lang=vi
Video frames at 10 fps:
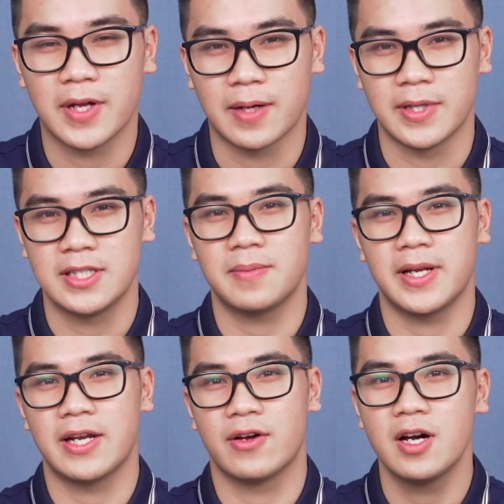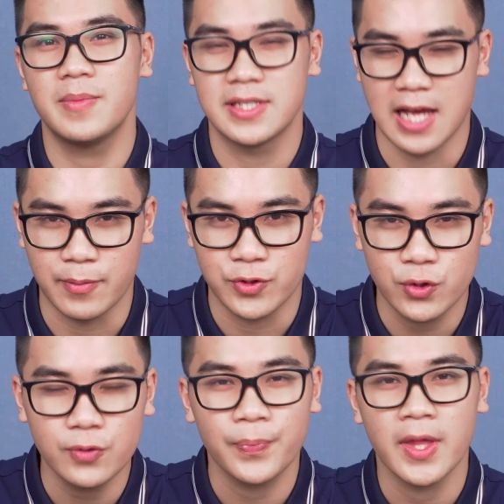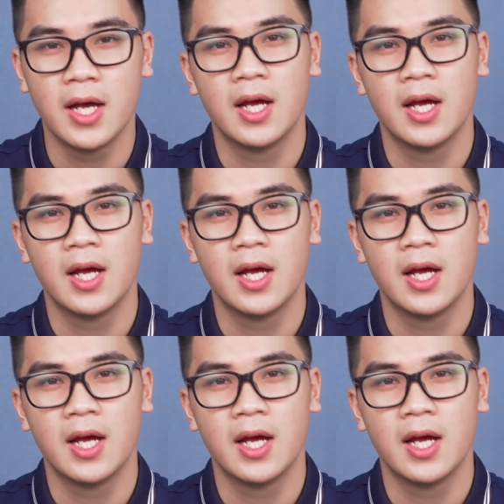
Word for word: mình cảm thấy chiếc máy này nó hơi bị già một chút